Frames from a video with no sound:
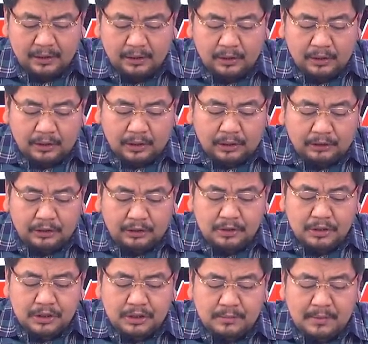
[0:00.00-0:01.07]
o doon ho
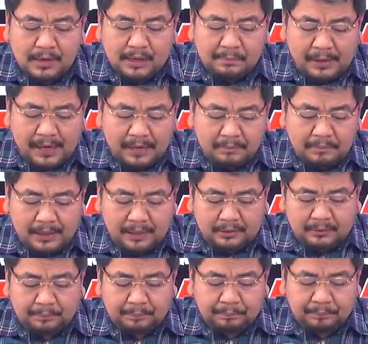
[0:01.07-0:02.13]
sa mga private.
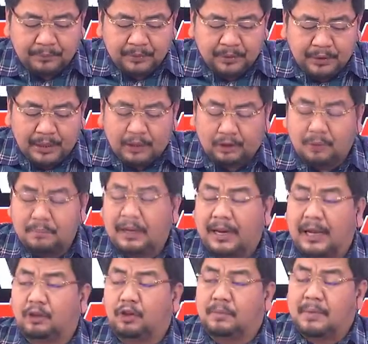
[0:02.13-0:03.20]
E kumbaga
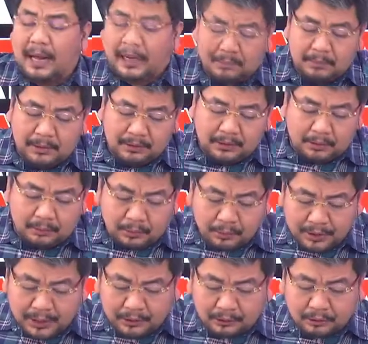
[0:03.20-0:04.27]
dumaan naman daw ho
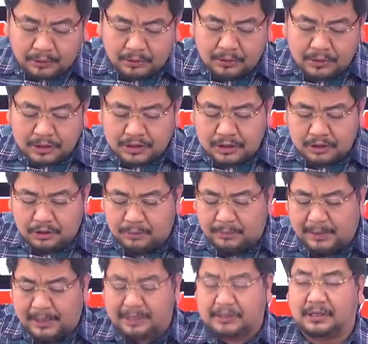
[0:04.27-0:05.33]
yan doon ho sa due
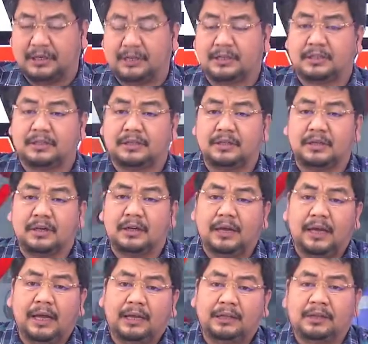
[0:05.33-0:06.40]
process.
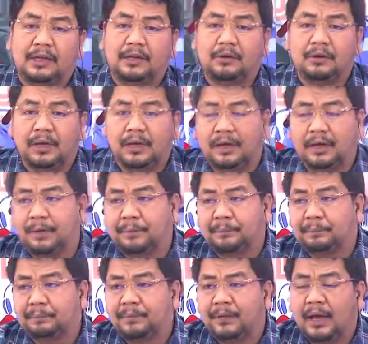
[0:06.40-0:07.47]
E ang tanong eh,
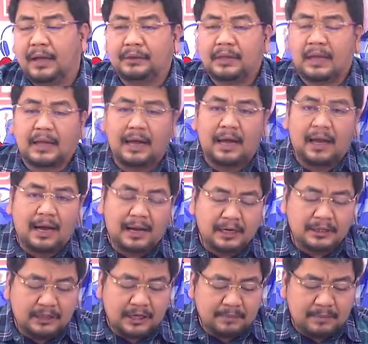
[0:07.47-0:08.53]
eh teka Karex
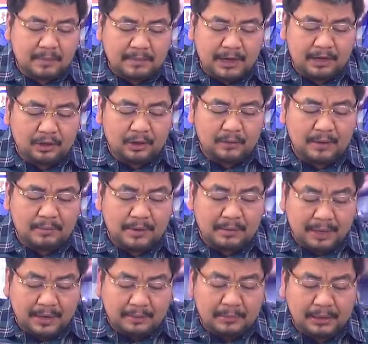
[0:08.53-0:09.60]
eh, paano ho ba
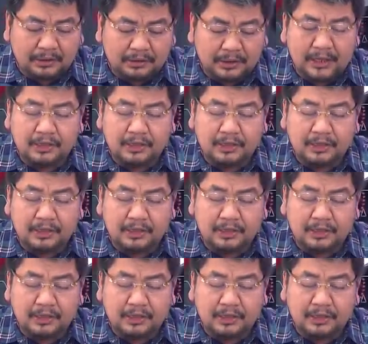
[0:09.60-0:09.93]
mamaintain yung